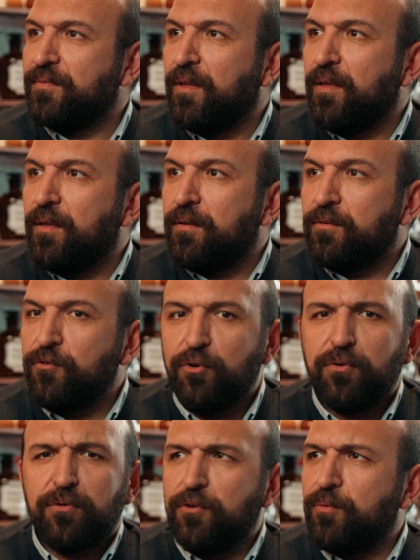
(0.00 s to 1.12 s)
yani.
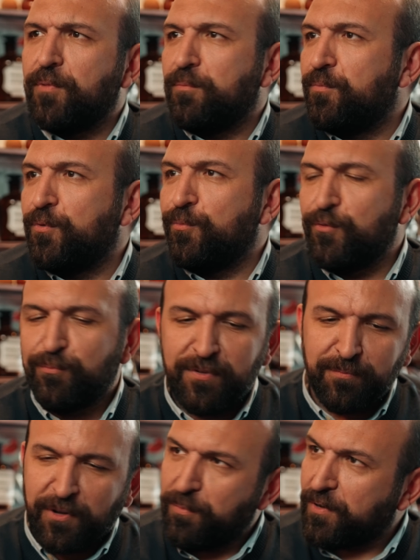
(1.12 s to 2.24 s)
Yo normal bildiğimiz
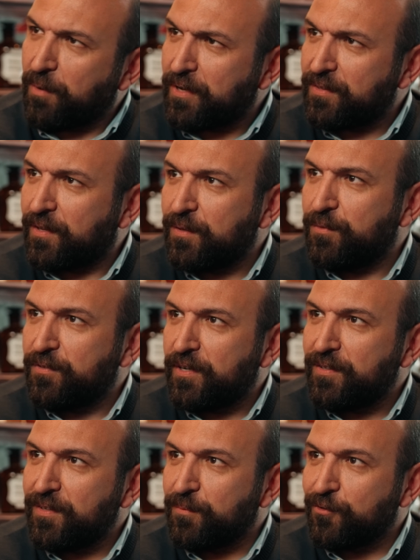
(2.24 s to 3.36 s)
bizim kabak tatlımız
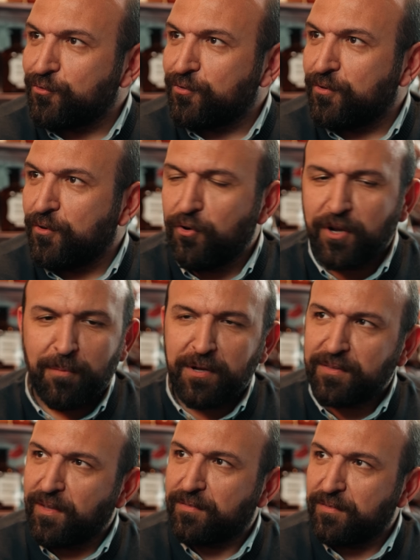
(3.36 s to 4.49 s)
vardır ya meşhur. Evet evet biliyorum. Bu
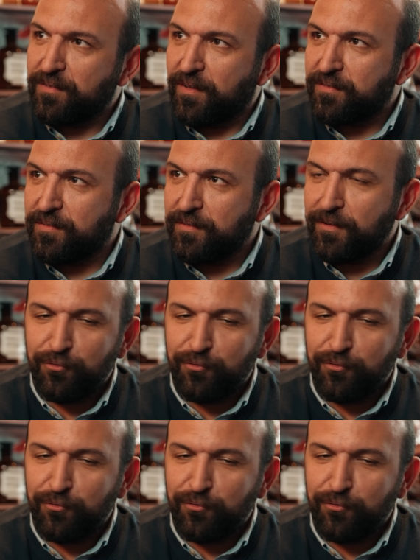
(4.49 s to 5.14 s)
kabak tatlısı aslında